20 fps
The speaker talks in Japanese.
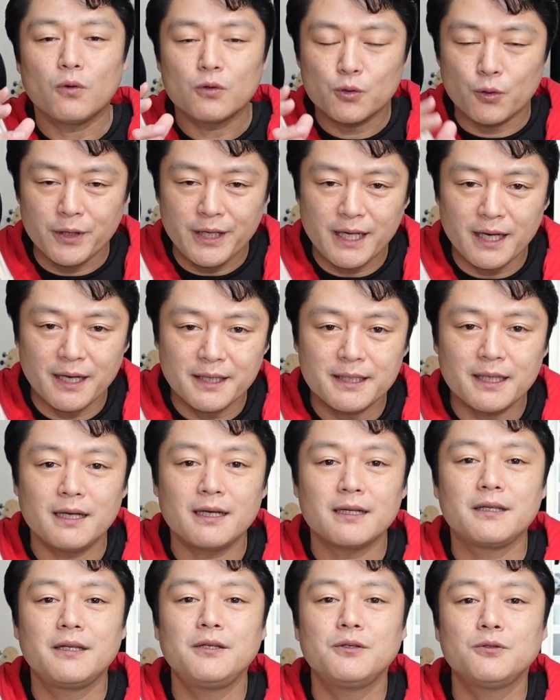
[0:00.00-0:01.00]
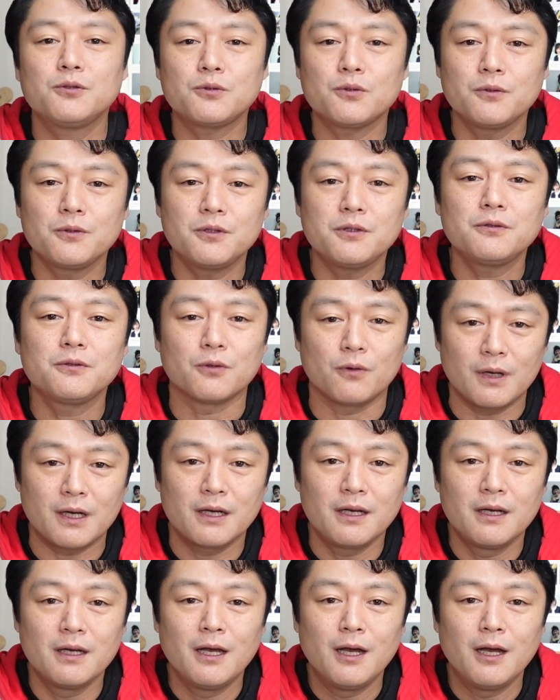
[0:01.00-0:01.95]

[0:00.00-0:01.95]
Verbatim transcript: 取り上げた理由というのは、